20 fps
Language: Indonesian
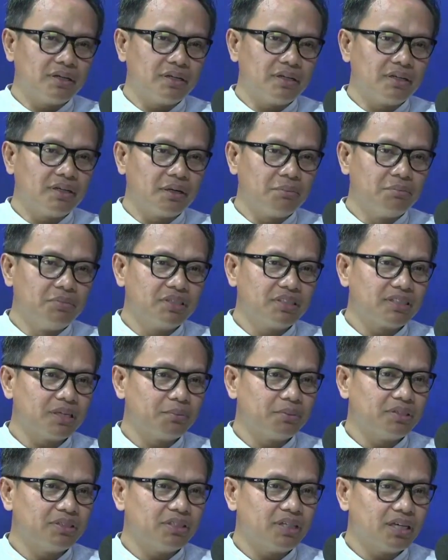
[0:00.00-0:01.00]
yang bisa
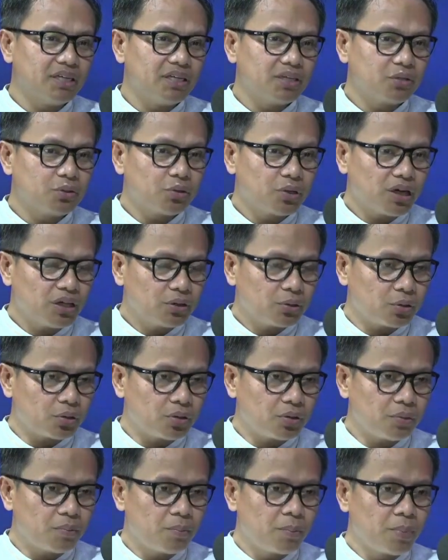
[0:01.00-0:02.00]
menjadi kurator
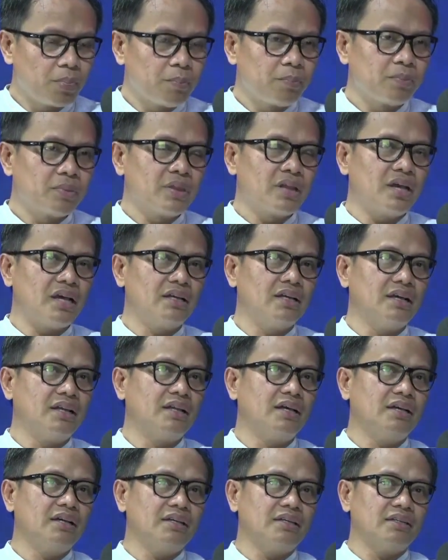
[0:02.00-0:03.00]

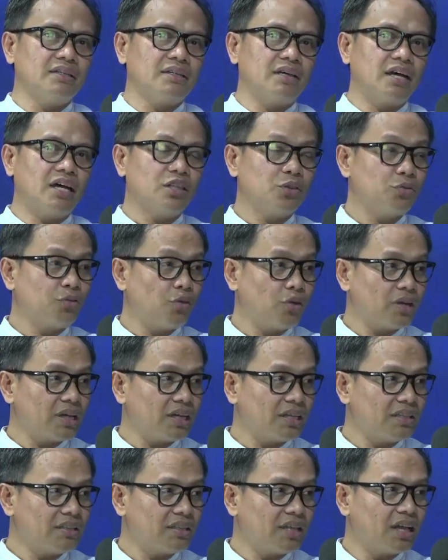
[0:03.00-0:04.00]
adalah eh,
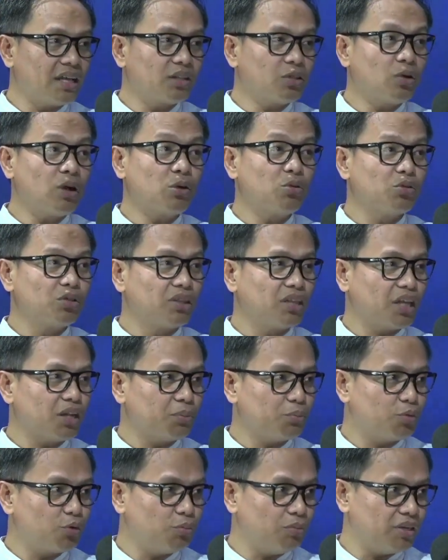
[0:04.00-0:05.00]
advokat atau
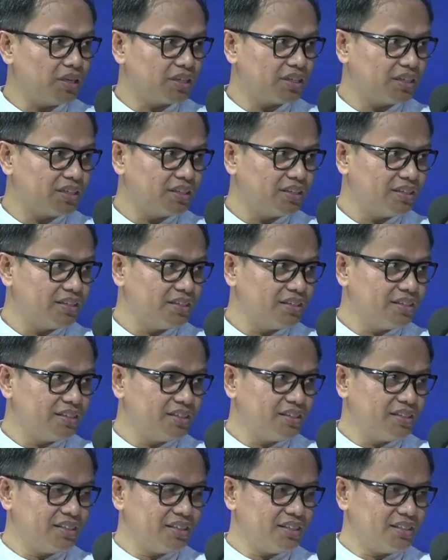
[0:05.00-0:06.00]
akuntan publik. Akuntan
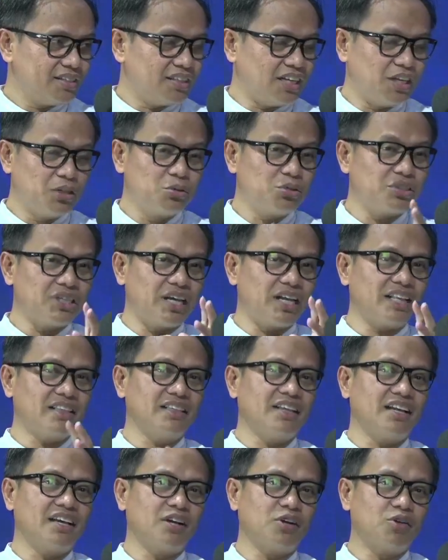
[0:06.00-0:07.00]
publik. Jadi itu
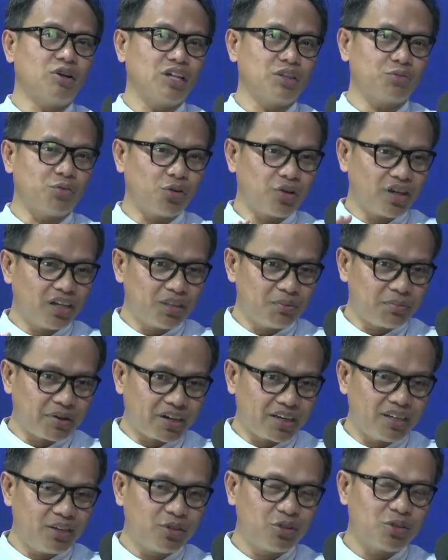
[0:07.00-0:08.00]
syaratnya. Kalau iya. advokat
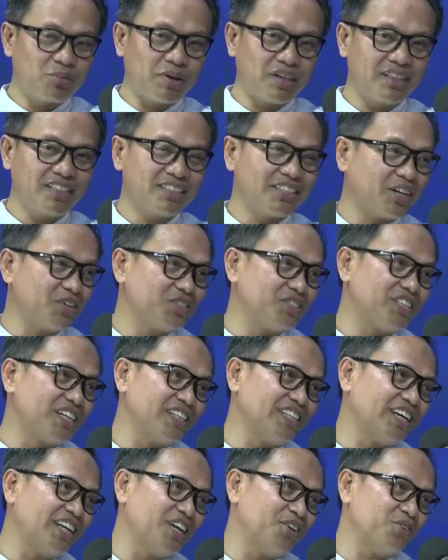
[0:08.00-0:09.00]
maka dia otomatis harus
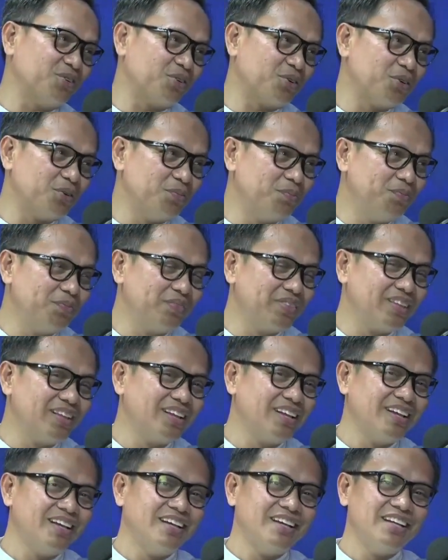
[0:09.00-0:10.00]
sarjana hukum. Oh iya.
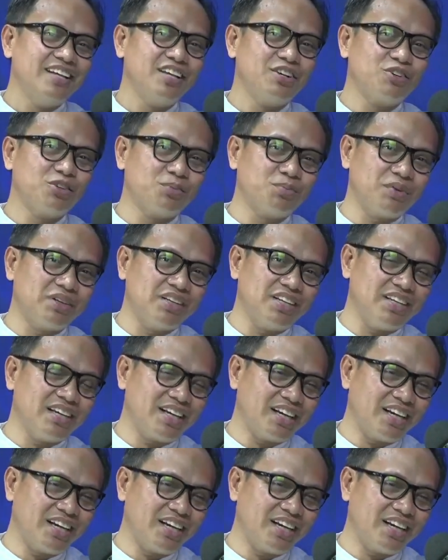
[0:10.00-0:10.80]
Yeah. Ikut pendidikan